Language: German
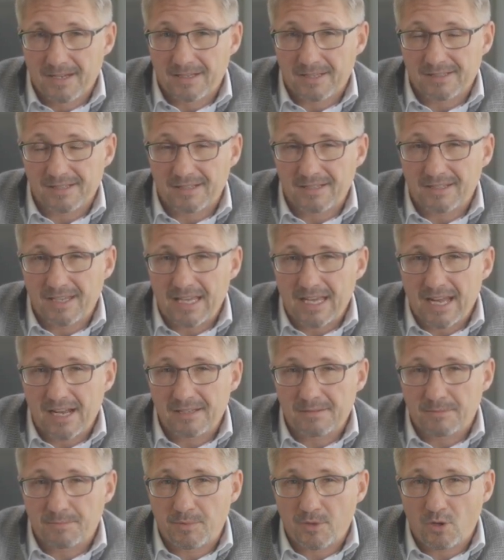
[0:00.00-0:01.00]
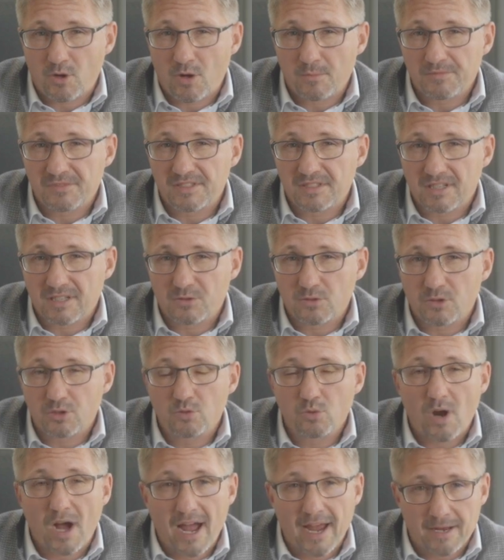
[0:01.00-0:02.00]
das Energiegeld bekommen Sie
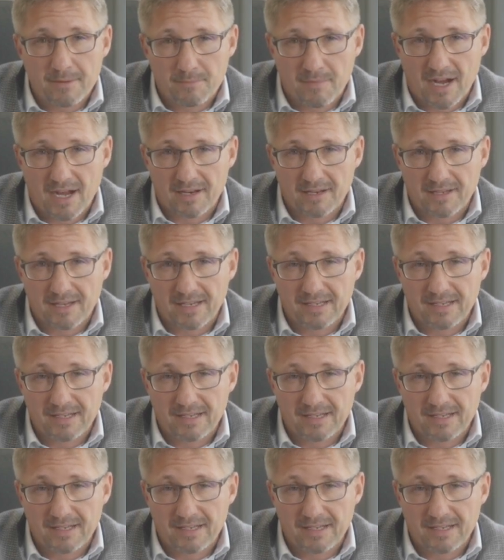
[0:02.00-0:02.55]
natürlich nur einmal,